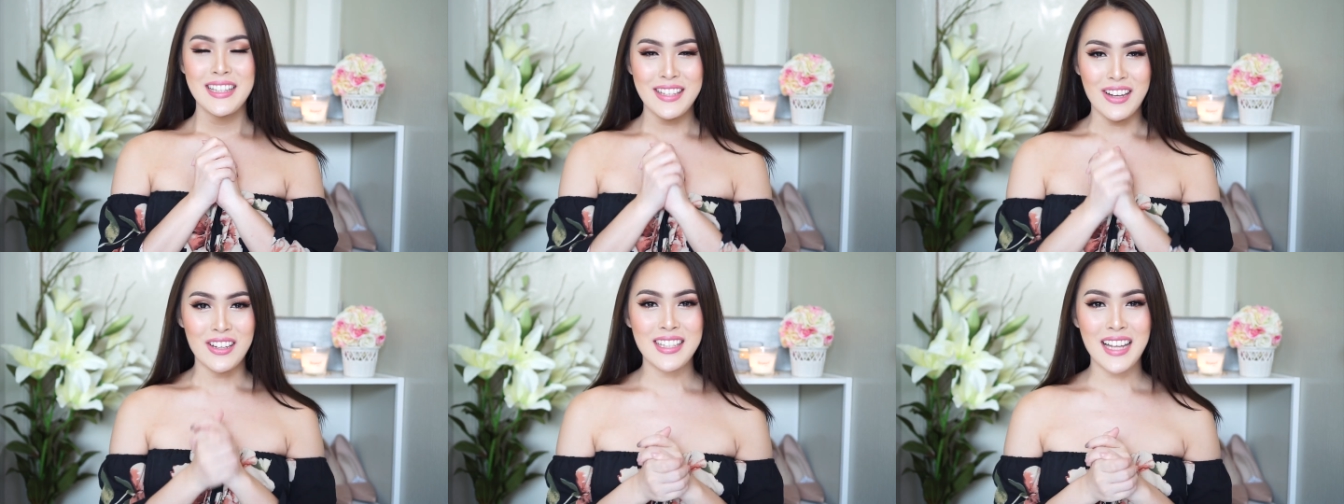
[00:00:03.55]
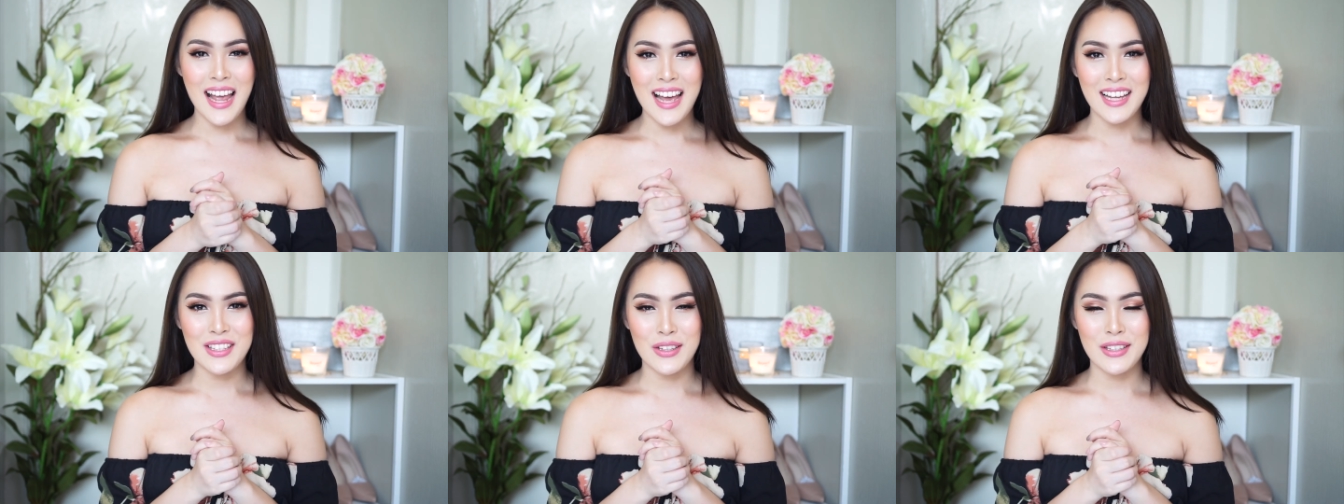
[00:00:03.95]
จอส
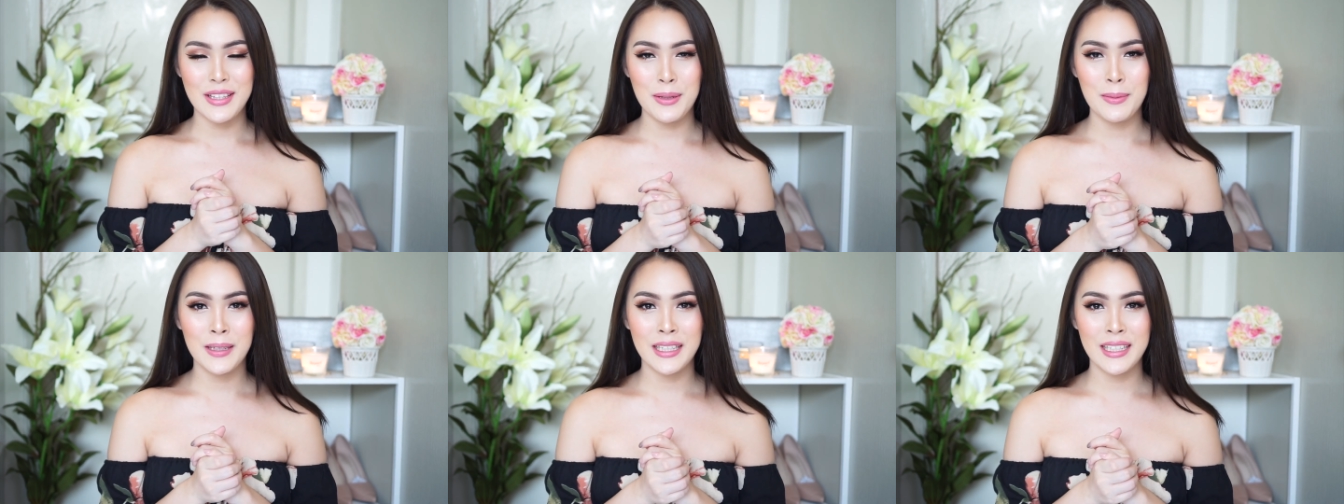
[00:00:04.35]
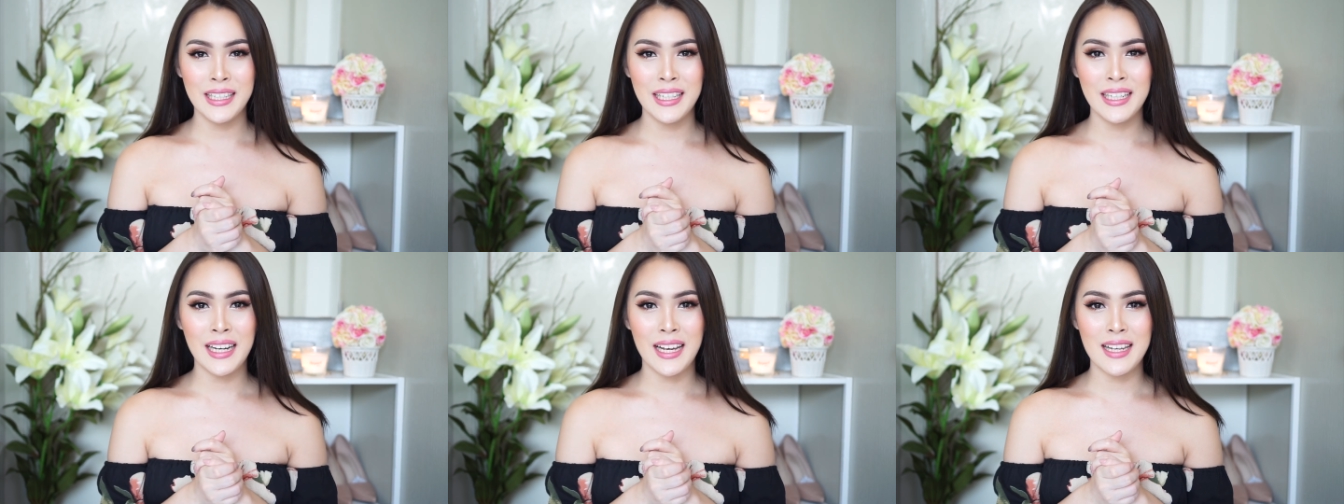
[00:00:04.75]
ค่ะจอสซีเวอ
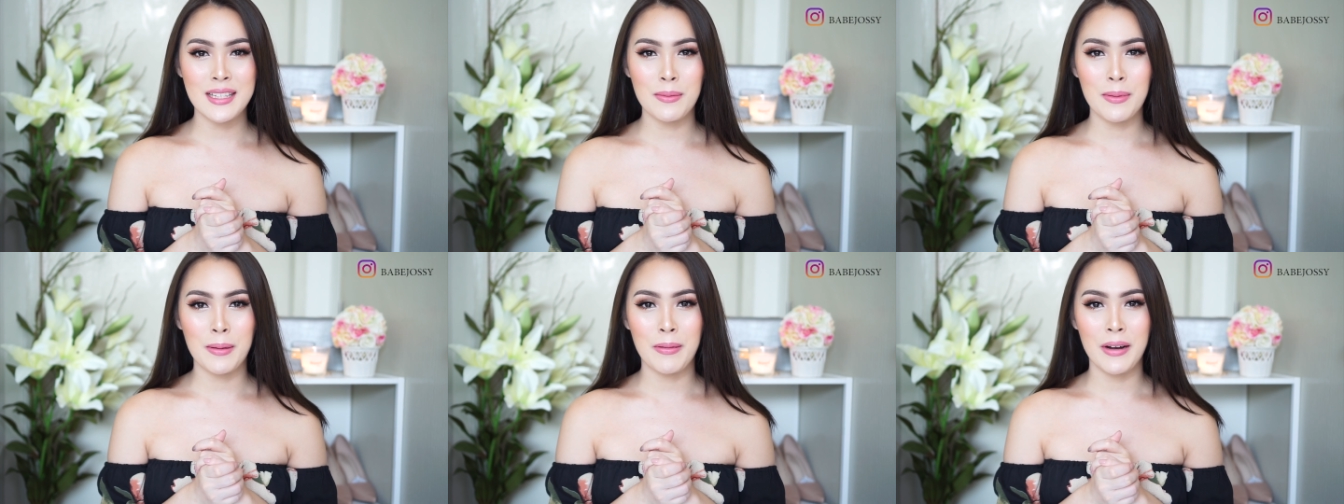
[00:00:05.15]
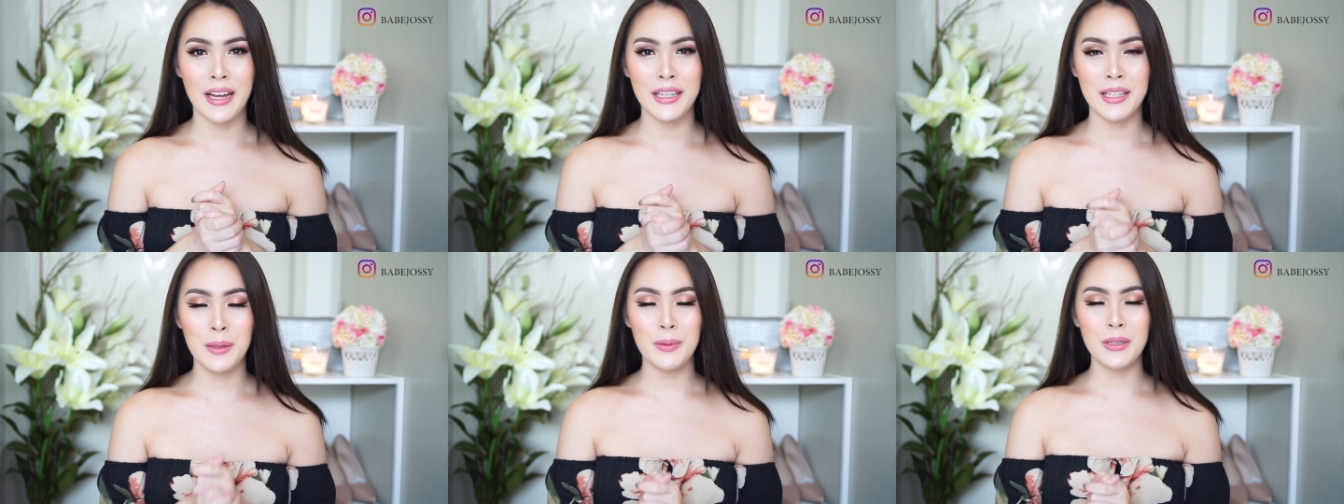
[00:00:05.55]
รี่นะคะสำหรับใคร
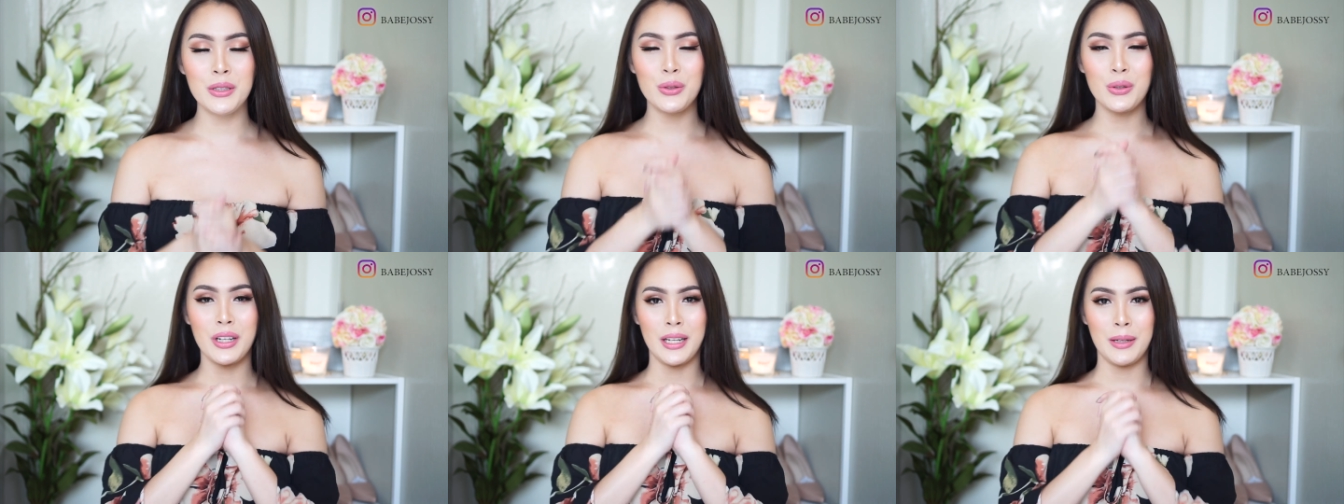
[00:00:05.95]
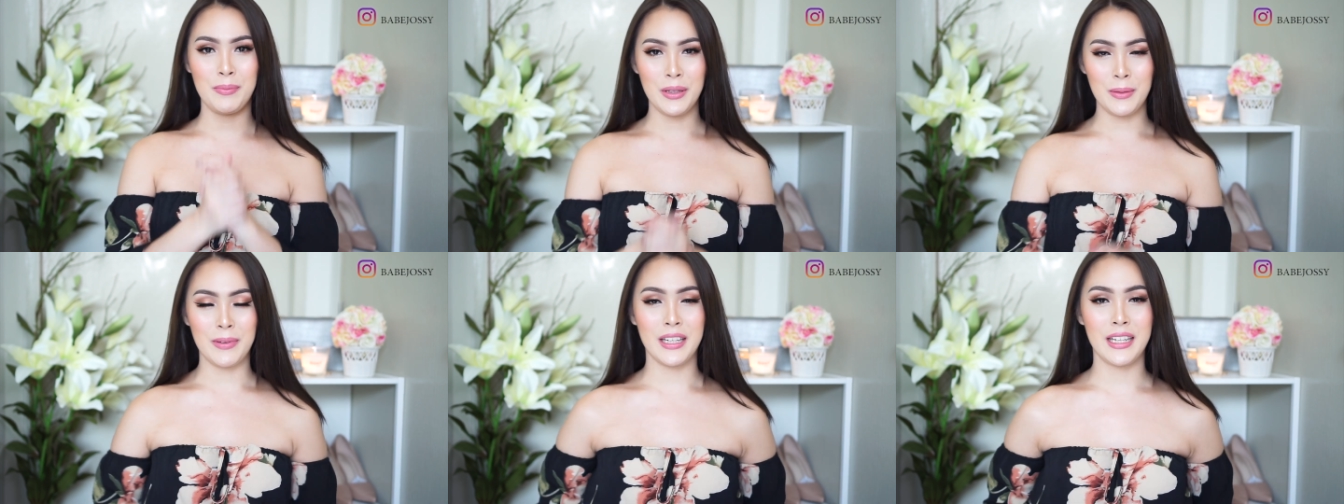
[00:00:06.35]
ที่เพิ่งดูคลิป
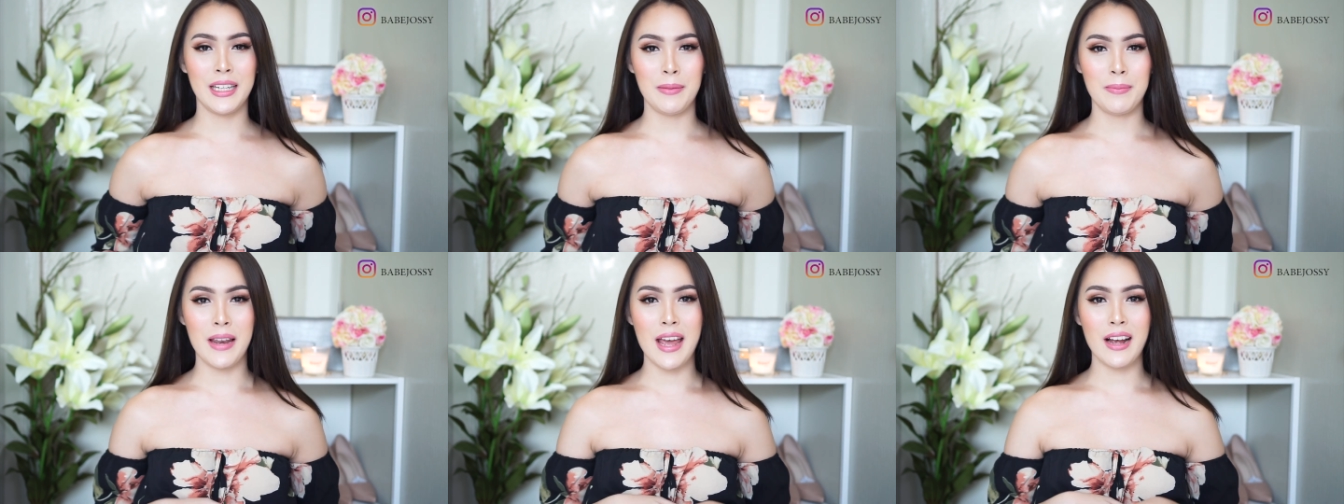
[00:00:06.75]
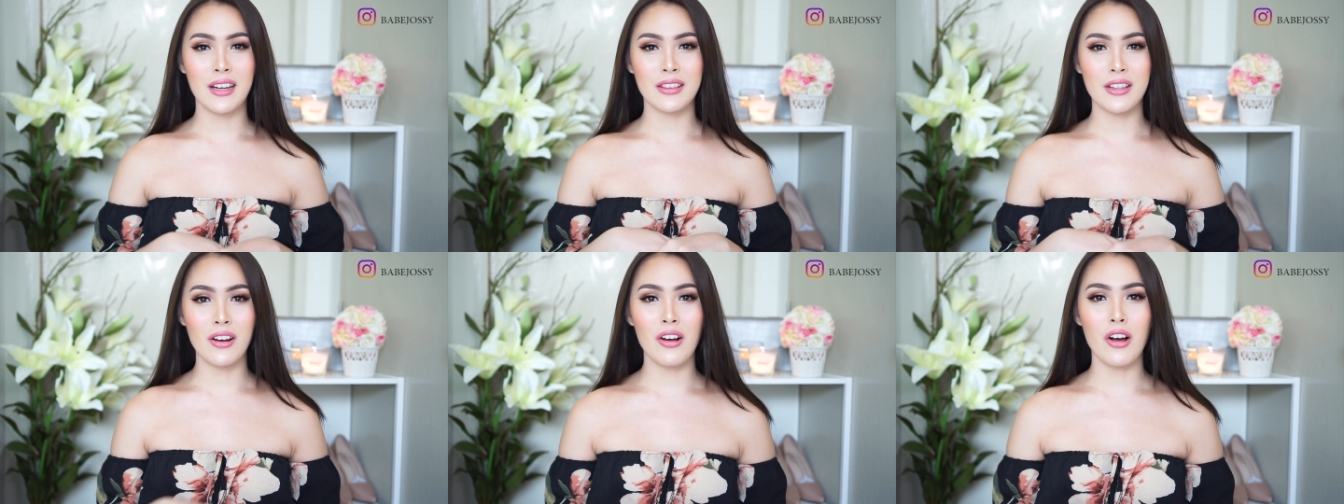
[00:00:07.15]
นี้เป็นคลิปแรกก็
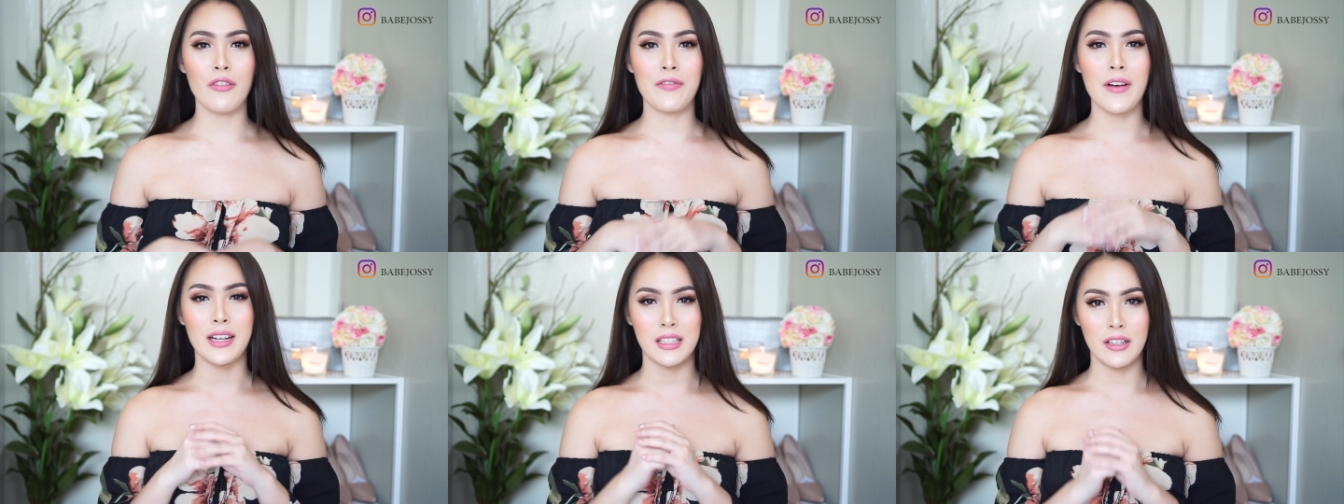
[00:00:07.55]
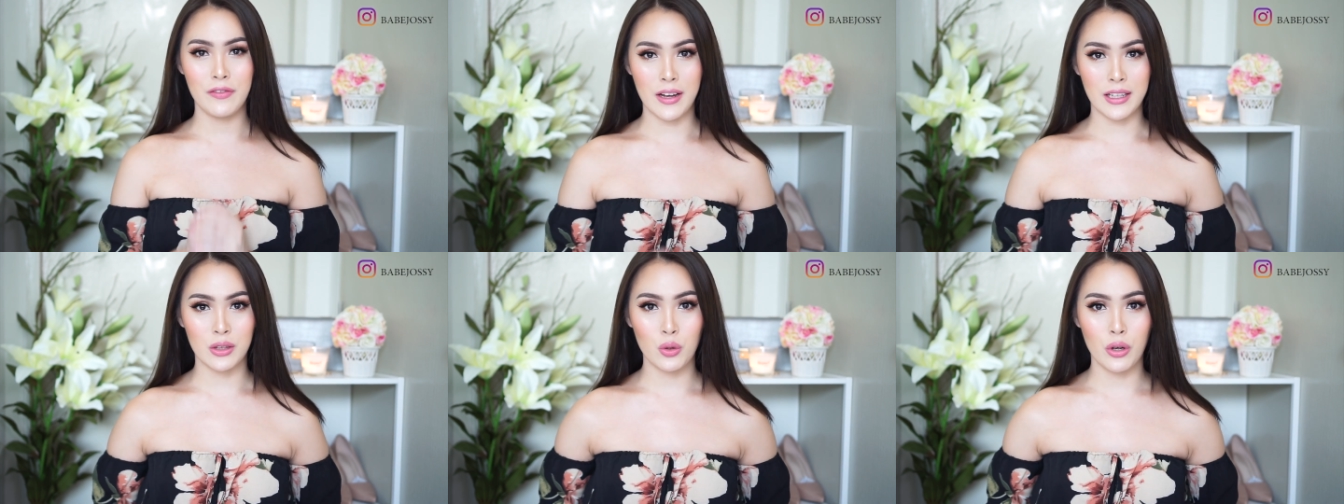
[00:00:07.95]
ต้องขอฝากเนื้อ
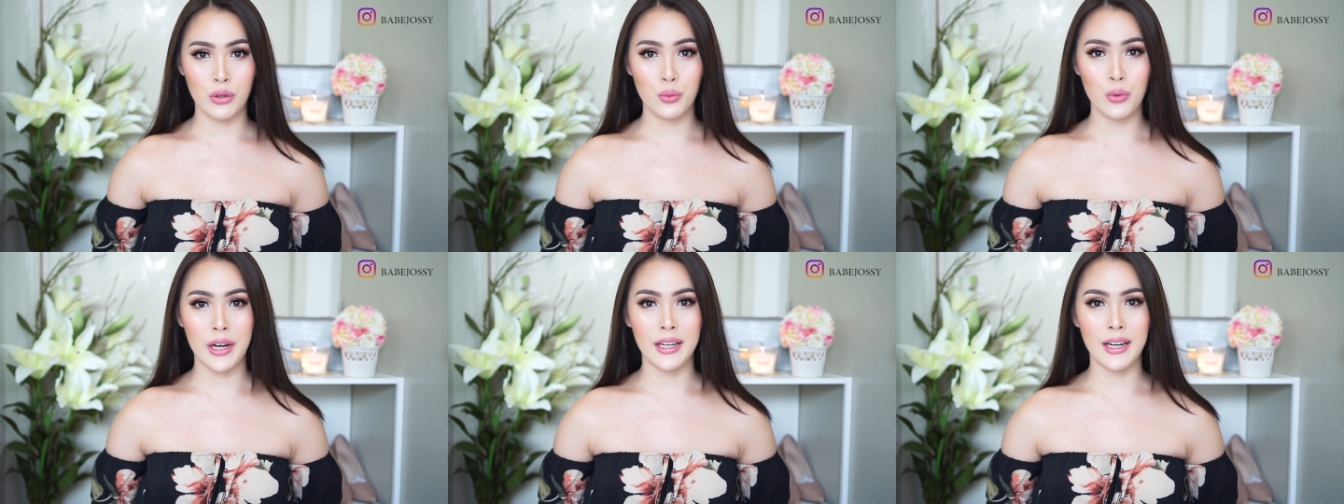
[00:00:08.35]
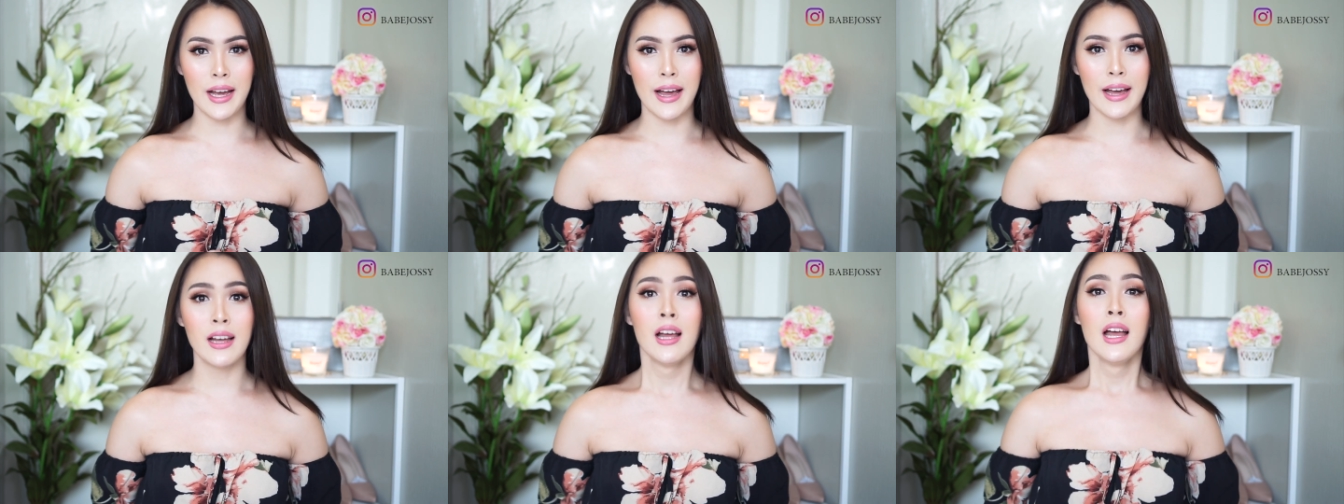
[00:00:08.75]
ฝากตัวด้วยนะคะ